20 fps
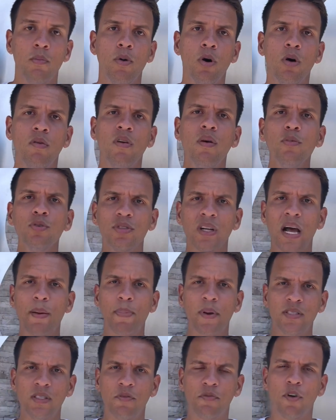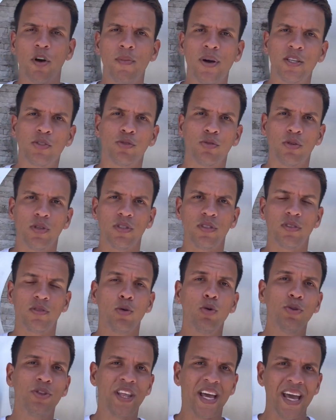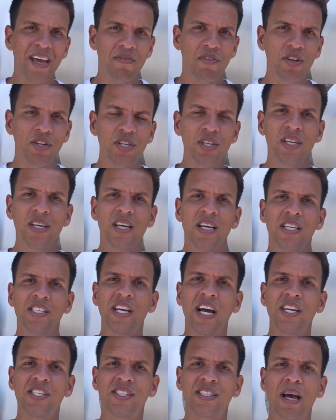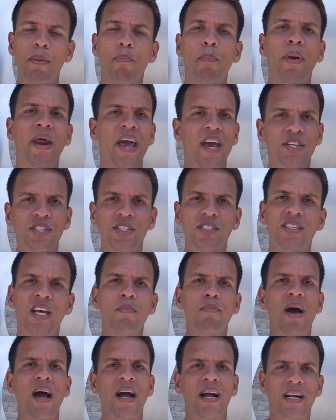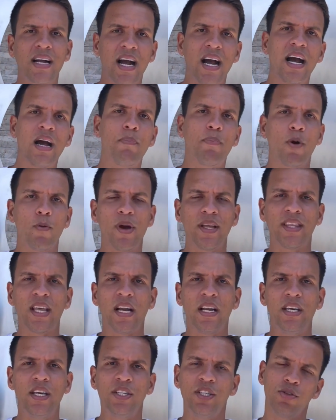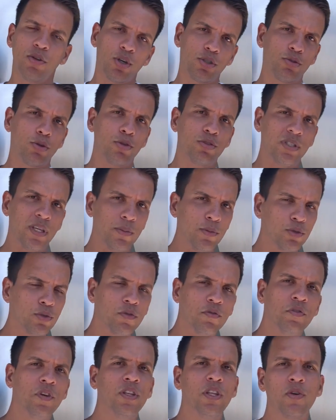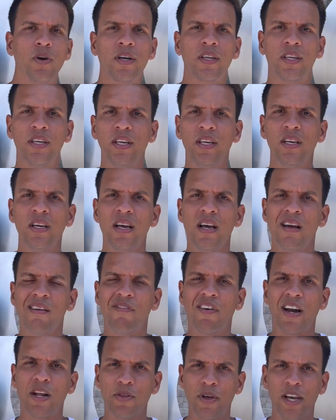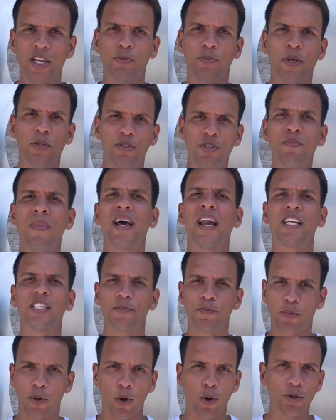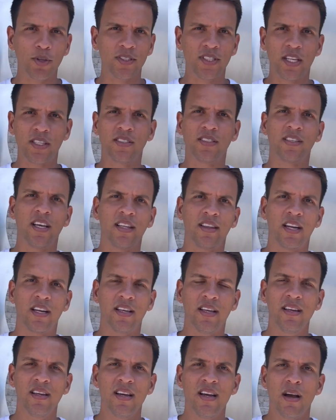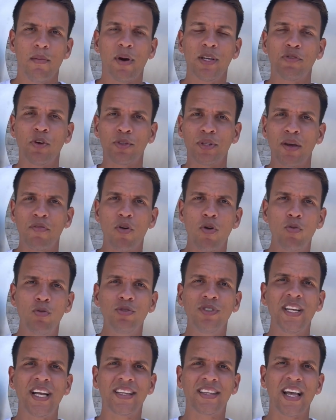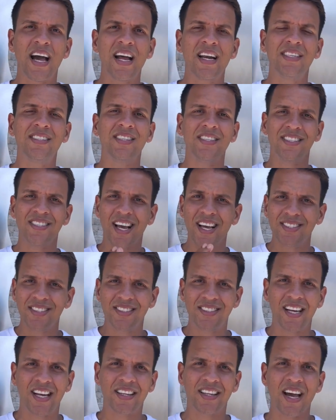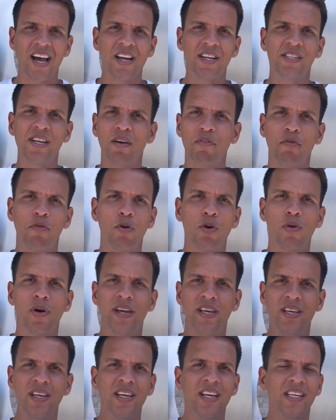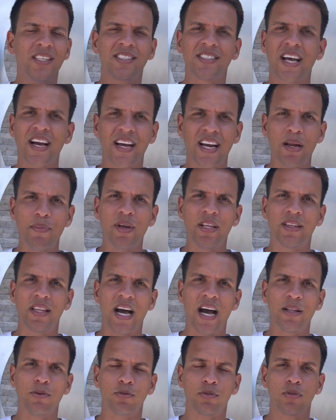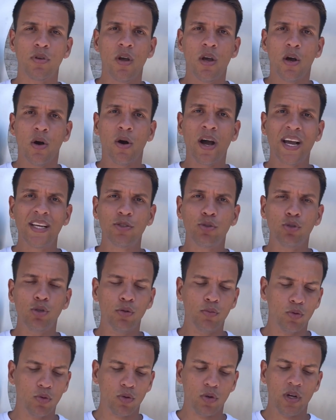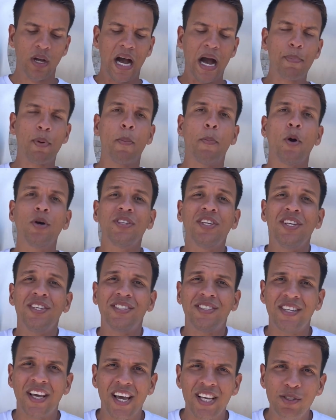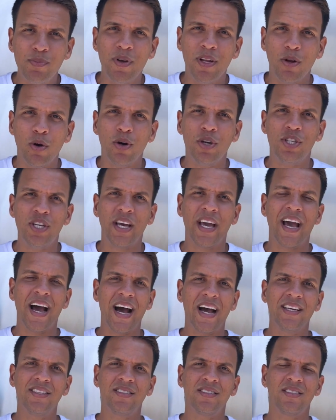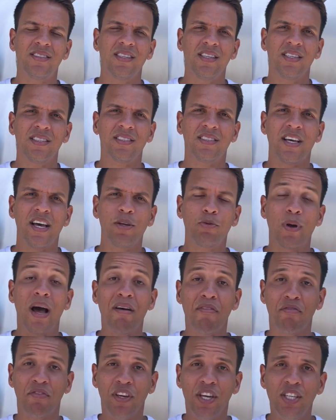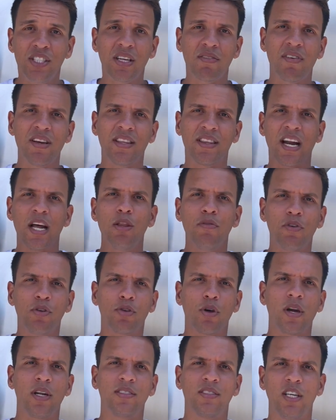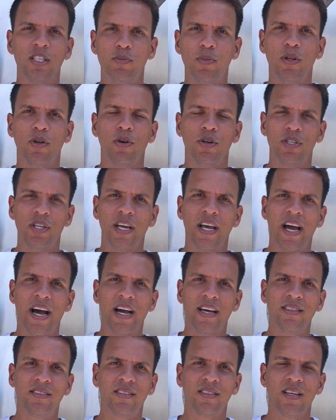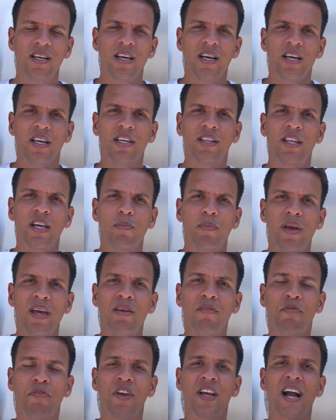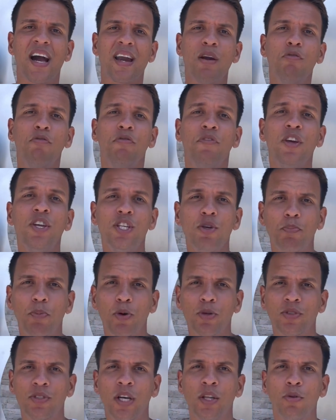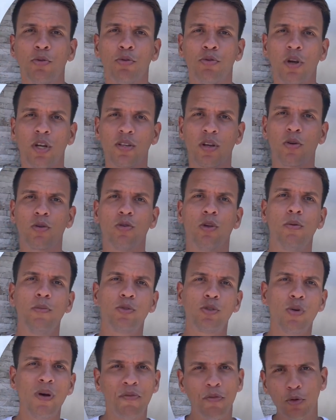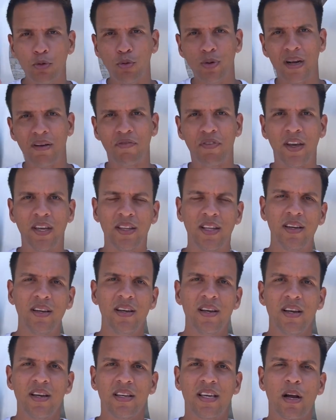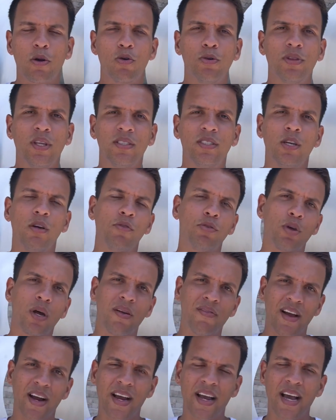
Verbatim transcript: Bom, vamos lá para as informações. O David já está prestes a embarcar para o Metalist, nós trouxemos um vídeo aqui falando a respeito de malas prontas, etc, né? Mas faltavam alguns detalhes e esses detalhes já foram aí sacramentados. Resumo, a proposta é de 6 milhões de reais, certo? À vista vai entrar no Vitória 6 milhões de reais e também ficarão 20% dos direitos econômicos. É uma futura venda que aconteceu, o Vitória vai